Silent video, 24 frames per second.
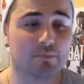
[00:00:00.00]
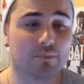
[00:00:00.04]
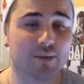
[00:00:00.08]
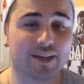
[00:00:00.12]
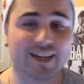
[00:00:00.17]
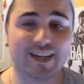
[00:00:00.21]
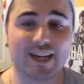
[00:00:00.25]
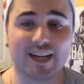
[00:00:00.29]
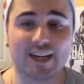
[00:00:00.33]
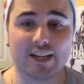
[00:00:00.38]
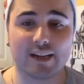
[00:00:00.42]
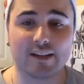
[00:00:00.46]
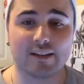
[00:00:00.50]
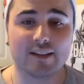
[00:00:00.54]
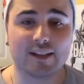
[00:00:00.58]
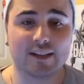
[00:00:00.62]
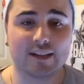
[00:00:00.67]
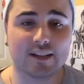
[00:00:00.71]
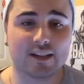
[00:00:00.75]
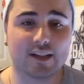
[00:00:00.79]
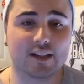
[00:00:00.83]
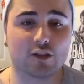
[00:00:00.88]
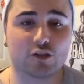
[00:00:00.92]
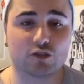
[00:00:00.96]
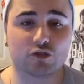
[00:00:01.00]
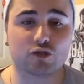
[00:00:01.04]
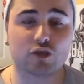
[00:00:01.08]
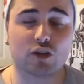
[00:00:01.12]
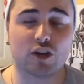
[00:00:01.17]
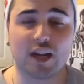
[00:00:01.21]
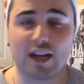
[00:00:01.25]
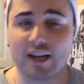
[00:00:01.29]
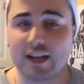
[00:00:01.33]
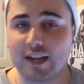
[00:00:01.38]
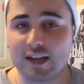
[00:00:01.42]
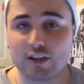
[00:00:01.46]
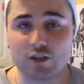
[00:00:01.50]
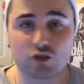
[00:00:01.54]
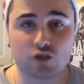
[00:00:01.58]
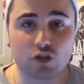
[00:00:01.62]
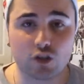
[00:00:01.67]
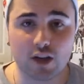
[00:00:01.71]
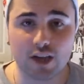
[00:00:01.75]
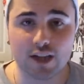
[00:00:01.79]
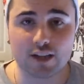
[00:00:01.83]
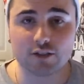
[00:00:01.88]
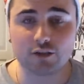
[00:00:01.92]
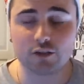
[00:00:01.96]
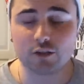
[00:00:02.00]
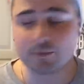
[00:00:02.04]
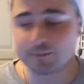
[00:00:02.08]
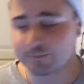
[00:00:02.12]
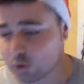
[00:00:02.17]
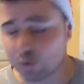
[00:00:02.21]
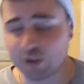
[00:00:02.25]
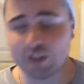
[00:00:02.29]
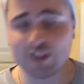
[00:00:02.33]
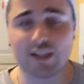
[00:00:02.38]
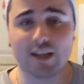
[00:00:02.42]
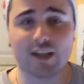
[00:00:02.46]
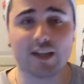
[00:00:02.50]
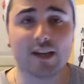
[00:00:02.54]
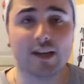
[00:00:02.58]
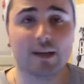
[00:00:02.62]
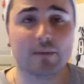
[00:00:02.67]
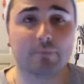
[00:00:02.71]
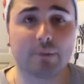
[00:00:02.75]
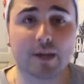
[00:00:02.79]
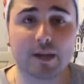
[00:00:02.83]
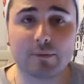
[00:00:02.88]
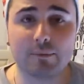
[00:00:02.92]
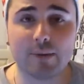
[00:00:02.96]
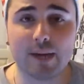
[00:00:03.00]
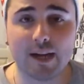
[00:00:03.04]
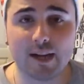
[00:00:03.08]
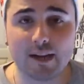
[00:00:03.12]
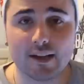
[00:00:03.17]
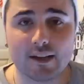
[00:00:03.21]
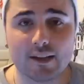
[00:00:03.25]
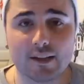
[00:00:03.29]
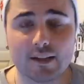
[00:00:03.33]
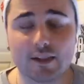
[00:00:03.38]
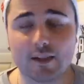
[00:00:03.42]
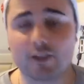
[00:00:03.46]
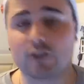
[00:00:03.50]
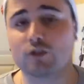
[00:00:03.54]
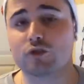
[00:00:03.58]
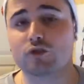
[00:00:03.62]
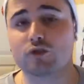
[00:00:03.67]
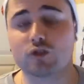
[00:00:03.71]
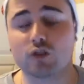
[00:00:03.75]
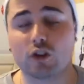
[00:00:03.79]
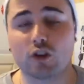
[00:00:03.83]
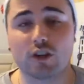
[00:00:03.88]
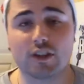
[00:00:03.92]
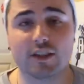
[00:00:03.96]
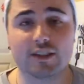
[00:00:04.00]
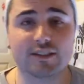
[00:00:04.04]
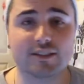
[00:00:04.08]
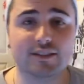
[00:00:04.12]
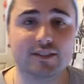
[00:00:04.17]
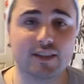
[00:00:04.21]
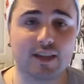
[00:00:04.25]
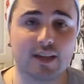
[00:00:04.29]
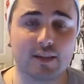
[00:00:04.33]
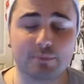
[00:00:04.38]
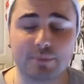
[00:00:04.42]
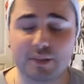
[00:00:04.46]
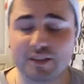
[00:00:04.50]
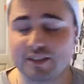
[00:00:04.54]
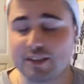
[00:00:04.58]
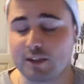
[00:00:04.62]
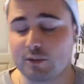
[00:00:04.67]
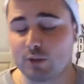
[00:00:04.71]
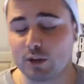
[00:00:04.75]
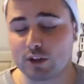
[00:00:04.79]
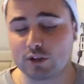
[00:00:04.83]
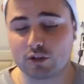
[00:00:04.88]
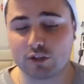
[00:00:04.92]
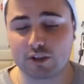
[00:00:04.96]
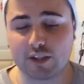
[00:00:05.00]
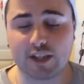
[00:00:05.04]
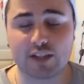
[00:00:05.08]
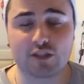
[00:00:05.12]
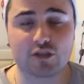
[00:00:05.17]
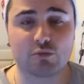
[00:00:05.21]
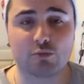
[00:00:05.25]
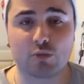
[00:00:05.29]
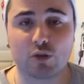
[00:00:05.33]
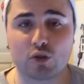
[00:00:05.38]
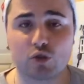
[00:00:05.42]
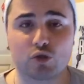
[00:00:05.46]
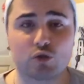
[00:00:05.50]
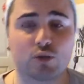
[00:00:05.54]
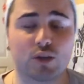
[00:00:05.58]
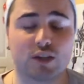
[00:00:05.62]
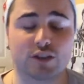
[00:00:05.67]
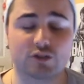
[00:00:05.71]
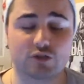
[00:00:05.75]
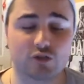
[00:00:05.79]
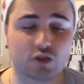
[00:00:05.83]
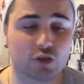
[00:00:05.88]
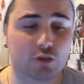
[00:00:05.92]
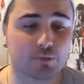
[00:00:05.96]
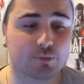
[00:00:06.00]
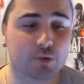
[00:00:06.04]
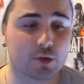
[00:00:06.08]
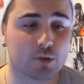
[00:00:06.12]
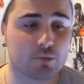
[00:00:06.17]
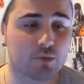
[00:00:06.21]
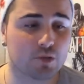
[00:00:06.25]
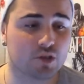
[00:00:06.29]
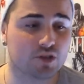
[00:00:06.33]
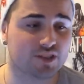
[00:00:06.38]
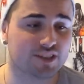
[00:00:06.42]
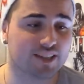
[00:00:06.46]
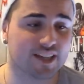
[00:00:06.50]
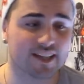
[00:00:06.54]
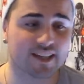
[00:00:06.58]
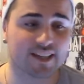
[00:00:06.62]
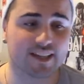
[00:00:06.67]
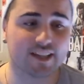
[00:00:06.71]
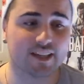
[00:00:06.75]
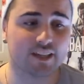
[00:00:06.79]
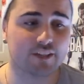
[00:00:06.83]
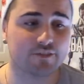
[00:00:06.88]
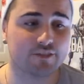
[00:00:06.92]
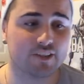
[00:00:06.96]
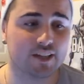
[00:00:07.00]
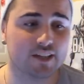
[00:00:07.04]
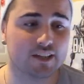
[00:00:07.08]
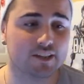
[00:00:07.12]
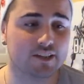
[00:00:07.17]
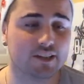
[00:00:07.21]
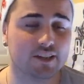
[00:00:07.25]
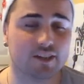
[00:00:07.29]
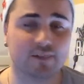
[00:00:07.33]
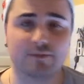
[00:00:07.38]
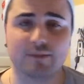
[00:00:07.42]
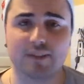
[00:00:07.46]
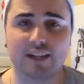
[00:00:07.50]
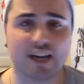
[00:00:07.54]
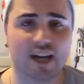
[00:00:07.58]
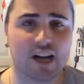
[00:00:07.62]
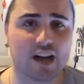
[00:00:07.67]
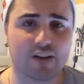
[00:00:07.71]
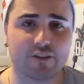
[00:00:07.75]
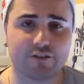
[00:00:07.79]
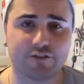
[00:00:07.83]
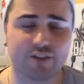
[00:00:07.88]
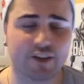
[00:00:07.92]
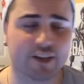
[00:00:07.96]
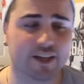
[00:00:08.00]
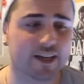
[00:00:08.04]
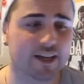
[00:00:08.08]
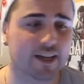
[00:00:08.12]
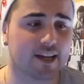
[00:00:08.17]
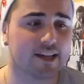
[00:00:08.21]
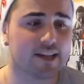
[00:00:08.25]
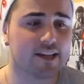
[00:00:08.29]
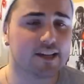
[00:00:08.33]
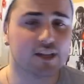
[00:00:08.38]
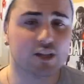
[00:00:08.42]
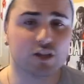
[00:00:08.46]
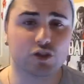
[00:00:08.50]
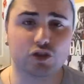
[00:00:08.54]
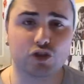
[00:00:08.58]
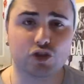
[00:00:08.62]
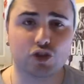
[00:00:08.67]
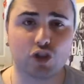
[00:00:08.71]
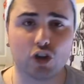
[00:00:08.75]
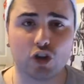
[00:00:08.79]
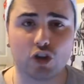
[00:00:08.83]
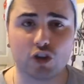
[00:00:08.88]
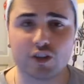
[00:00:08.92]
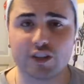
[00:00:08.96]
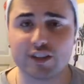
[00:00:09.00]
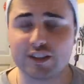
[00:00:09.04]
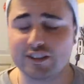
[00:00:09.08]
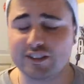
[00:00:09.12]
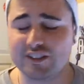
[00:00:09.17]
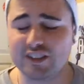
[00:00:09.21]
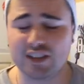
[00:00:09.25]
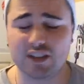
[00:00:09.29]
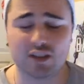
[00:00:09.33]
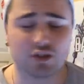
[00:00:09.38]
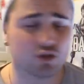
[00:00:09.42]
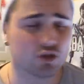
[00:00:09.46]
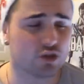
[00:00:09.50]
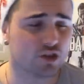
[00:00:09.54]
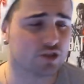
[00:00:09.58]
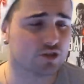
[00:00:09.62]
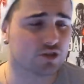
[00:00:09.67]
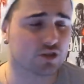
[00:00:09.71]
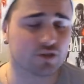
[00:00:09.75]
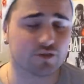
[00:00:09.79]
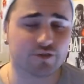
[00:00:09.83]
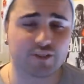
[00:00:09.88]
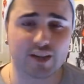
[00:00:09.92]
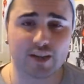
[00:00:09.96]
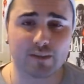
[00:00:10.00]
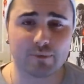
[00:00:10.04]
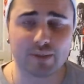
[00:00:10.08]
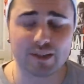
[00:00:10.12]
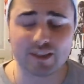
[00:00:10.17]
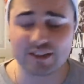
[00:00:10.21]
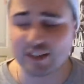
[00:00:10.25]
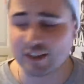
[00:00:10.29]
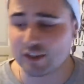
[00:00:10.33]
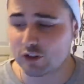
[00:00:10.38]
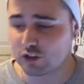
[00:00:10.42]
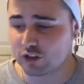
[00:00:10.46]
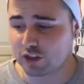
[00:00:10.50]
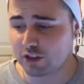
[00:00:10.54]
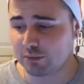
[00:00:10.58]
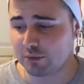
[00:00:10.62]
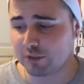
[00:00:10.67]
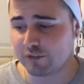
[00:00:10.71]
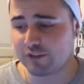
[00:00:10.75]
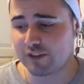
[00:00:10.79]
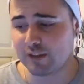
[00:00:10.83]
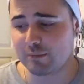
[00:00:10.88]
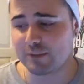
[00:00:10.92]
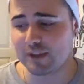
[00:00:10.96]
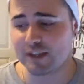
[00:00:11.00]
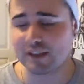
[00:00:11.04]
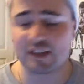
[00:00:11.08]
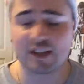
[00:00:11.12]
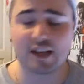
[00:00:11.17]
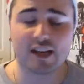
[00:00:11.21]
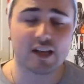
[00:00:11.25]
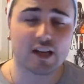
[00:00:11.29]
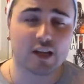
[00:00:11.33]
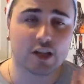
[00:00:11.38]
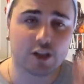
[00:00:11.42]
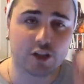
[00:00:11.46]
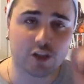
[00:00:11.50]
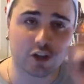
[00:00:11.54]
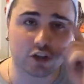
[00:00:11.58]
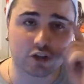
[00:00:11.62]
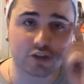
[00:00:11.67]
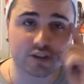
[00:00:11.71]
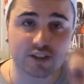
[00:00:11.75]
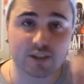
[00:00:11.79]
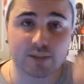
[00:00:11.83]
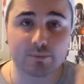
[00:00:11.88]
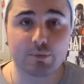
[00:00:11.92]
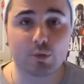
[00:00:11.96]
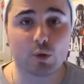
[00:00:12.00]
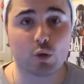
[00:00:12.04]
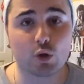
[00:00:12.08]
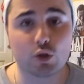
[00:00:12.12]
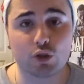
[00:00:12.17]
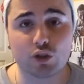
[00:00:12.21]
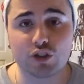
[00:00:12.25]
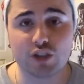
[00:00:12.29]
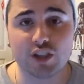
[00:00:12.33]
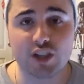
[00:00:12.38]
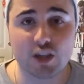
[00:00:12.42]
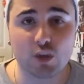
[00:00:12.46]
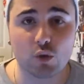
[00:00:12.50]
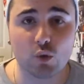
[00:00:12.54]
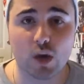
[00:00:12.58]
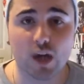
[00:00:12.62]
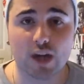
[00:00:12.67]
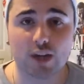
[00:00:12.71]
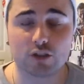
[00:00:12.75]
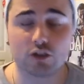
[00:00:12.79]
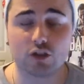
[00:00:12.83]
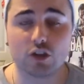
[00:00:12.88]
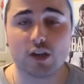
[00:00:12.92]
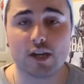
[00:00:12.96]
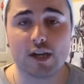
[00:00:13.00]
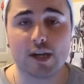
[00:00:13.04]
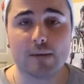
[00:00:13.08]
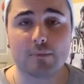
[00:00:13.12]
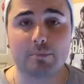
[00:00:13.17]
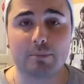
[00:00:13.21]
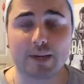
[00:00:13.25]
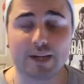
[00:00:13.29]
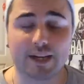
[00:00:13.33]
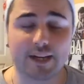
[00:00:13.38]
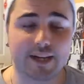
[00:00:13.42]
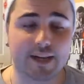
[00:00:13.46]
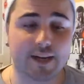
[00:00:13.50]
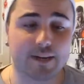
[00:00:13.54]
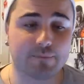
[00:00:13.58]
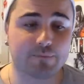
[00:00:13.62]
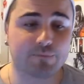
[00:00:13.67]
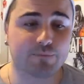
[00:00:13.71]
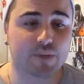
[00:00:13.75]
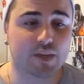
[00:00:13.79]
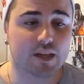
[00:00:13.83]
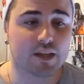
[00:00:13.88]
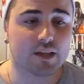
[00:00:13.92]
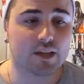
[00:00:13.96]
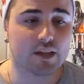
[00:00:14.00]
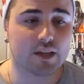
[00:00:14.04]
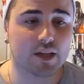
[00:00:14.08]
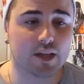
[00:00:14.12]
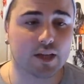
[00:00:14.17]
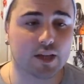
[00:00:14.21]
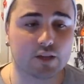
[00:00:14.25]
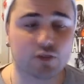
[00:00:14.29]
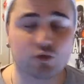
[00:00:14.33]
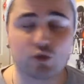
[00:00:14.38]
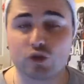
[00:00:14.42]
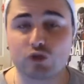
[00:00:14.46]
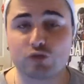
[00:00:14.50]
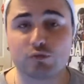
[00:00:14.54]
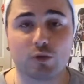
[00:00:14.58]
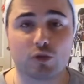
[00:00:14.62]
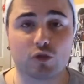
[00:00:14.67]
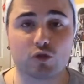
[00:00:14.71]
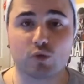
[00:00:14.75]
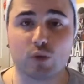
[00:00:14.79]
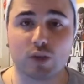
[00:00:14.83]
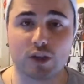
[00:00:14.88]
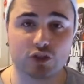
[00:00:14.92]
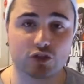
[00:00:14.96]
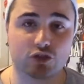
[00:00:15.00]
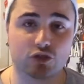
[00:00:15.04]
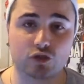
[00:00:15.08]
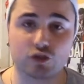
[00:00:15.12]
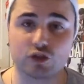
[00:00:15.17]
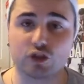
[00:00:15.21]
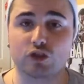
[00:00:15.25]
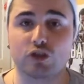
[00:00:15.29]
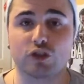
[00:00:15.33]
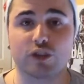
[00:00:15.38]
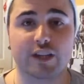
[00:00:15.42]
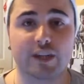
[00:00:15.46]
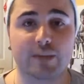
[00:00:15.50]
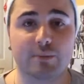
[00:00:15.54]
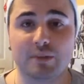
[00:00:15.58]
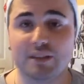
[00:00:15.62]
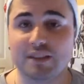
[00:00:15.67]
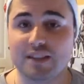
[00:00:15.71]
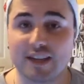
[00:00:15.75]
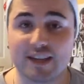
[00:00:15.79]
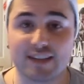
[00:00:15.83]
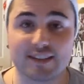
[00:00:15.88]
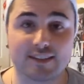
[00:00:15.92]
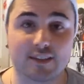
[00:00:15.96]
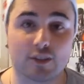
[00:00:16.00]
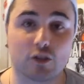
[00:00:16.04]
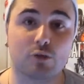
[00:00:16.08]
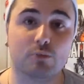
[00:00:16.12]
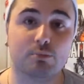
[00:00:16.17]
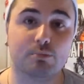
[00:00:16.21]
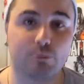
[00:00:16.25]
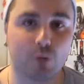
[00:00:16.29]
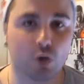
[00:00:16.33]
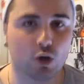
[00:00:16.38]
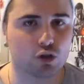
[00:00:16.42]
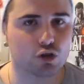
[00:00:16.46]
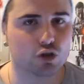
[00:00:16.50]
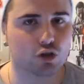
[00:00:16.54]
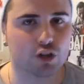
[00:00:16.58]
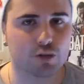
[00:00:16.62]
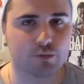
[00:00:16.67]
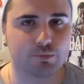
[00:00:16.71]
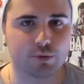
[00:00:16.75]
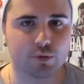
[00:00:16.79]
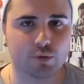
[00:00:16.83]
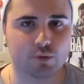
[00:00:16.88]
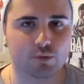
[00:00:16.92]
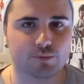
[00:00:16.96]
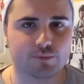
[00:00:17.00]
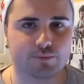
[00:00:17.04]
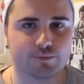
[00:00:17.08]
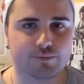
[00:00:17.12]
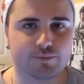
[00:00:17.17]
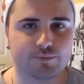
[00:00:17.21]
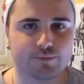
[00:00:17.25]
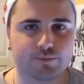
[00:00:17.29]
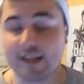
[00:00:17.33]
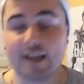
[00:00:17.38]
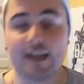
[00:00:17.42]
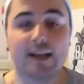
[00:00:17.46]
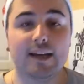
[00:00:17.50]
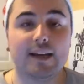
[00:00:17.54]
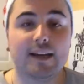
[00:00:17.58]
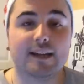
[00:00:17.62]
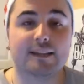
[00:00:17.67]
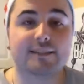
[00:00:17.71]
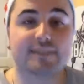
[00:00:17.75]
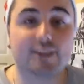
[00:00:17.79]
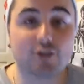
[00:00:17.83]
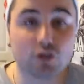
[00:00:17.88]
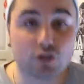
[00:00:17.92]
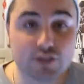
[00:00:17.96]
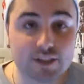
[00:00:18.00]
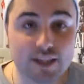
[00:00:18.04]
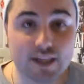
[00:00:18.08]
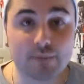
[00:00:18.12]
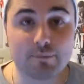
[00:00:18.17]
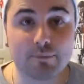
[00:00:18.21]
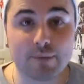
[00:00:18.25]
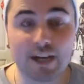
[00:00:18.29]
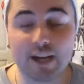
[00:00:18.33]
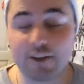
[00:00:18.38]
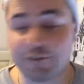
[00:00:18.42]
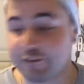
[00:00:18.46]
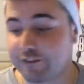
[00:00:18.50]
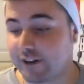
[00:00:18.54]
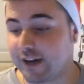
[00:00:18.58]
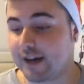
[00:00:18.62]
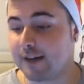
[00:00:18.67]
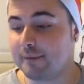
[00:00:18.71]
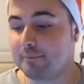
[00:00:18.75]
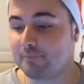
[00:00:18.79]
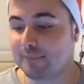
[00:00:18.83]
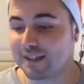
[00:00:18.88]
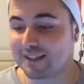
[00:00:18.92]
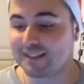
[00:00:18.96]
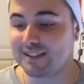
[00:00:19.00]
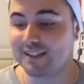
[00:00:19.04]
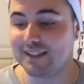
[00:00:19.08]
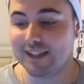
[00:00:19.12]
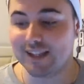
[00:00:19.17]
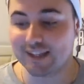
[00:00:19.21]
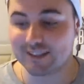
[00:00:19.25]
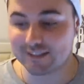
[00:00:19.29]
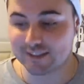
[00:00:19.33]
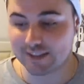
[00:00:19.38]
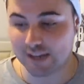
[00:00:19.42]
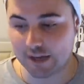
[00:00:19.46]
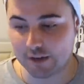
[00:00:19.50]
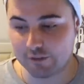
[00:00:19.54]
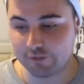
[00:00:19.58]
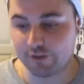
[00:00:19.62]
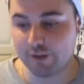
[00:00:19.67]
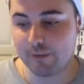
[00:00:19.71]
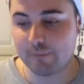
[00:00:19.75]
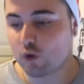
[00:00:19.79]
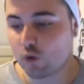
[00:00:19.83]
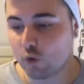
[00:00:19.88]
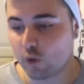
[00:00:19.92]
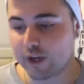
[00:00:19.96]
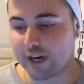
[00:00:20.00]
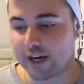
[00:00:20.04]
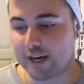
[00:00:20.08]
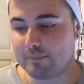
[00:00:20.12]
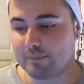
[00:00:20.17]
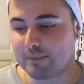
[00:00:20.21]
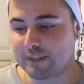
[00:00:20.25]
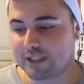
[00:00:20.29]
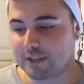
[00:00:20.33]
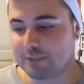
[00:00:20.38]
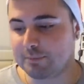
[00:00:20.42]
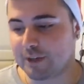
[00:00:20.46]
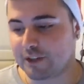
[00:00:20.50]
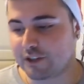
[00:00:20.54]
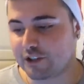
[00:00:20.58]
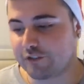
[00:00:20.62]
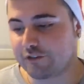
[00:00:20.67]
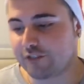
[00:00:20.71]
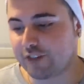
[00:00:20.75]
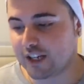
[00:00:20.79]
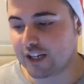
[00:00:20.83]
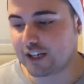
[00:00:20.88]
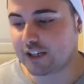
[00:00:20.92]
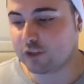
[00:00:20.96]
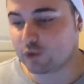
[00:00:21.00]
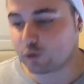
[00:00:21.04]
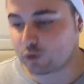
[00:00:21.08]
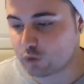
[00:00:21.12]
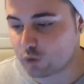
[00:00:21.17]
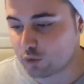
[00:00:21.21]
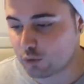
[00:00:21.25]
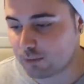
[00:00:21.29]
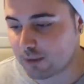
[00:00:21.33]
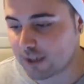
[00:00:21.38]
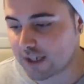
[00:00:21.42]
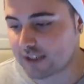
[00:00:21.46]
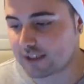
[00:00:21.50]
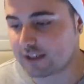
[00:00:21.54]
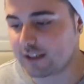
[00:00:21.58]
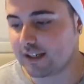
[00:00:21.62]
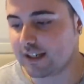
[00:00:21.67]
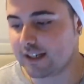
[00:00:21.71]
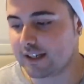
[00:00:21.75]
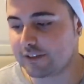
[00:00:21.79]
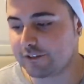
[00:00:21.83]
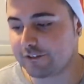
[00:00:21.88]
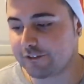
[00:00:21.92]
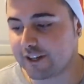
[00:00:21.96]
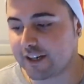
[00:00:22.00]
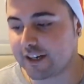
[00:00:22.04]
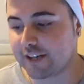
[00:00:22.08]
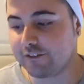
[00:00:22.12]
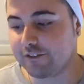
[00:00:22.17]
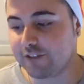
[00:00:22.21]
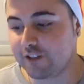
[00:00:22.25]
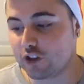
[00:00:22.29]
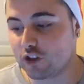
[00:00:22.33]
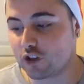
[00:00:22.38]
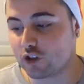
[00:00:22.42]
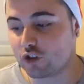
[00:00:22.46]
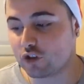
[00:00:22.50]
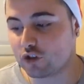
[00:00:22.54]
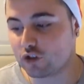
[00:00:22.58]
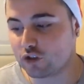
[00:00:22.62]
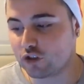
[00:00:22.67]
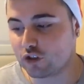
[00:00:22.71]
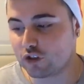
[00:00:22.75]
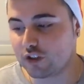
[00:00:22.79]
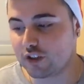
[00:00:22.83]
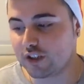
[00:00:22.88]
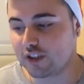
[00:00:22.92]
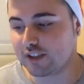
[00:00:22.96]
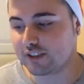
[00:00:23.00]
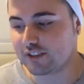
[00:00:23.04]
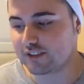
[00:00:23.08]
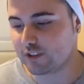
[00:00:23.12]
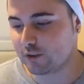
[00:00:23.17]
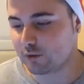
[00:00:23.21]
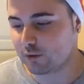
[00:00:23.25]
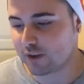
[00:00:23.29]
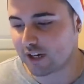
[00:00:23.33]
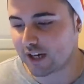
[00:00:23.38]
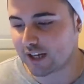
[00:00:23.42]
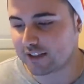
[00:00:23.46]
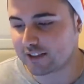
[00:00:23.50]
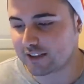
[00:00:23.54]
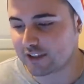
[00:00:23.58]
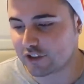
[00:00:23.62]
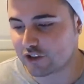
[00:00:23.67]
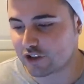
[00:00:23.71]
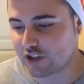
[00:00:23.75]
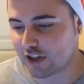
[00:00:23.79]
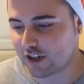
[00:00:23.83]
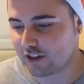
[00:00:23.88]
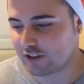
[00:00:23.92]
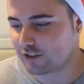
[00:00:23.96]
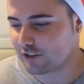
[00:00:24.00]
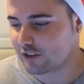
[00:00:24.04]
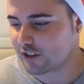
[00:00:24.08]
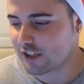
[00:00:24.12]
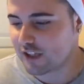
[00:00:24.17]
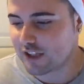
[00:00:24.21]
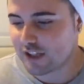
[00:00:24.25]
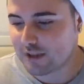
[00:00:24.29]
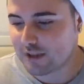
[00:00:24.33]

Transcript: magari le console al lancio hanno quindi per me le console sia PS4 che Xbox One sono promosse anche a livelli di grafiche, giochi, titoli sono veramente ottimi ovviamente io ho sempre un occhio di riguardo perché eh, su Xbox One ci sono titoli che mi interessano molto di più la seconda seconda me la fa Mattia Travi. Curre, ma ti piace fare youtuber e fare i video con noi? Sei un grande, ciao